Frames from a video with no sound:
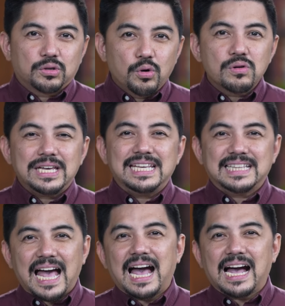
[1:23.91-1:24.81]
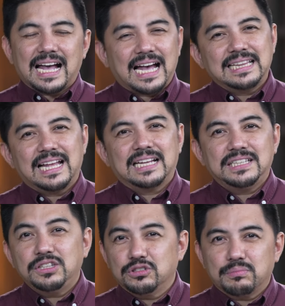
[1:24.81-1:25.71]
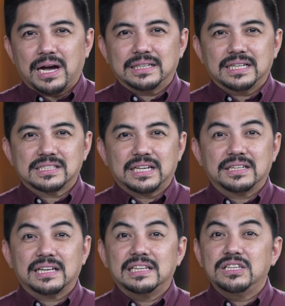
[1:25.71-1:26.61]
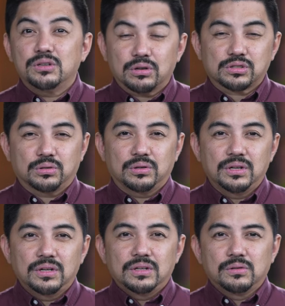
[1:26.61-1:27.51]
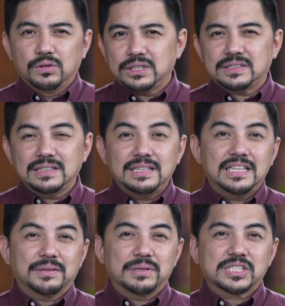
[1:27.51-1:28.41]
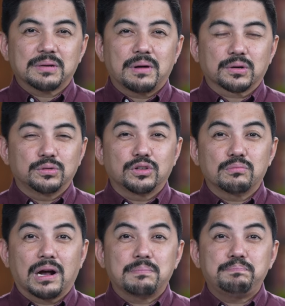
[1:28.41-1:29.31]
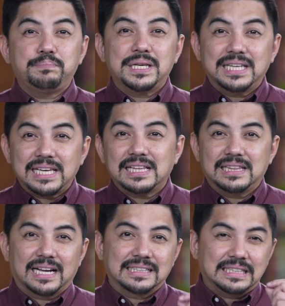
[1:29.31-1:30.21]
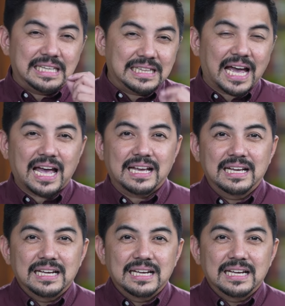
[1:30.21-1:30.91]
Kung inaakala ni naman na siya'y reliyoso, Ngunit hindi naman siya marunong magpigil ng dila,